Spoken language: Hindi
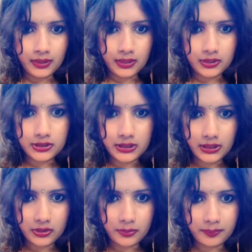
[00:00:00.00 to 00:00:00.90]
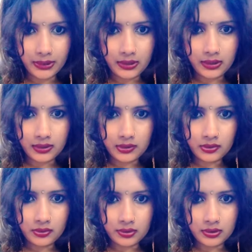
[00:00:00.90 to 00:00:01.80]
अच्छी है दुपट्टा
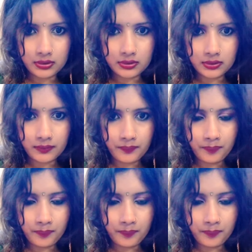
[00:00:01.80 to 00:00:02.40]
थोड़ा सा